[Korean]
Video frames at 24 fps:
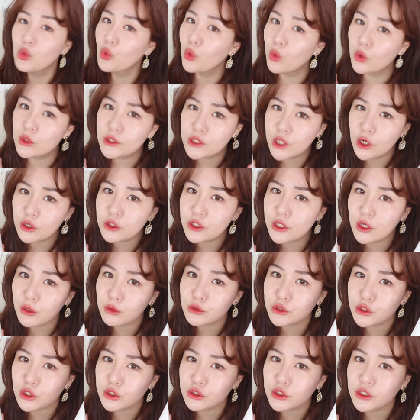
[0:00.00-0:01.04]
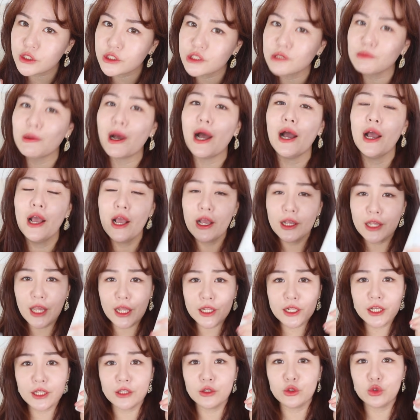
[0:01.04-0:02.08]
로션이라고 써져 있지만
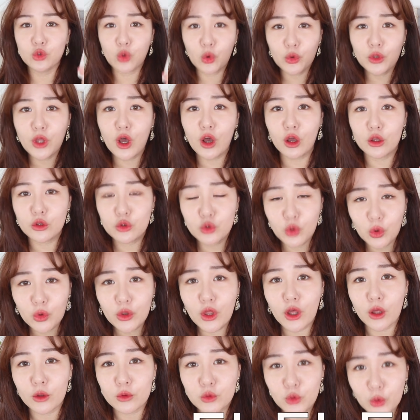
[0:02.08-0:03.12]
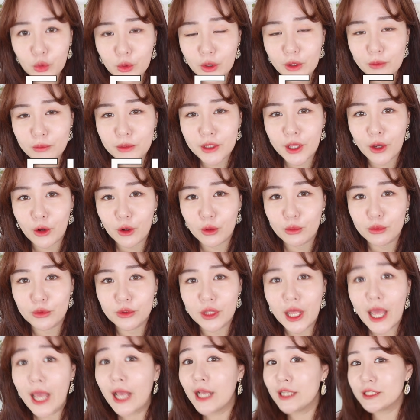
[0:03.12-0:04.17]
얘는 토너, 토너, 토너입니다, 여러분.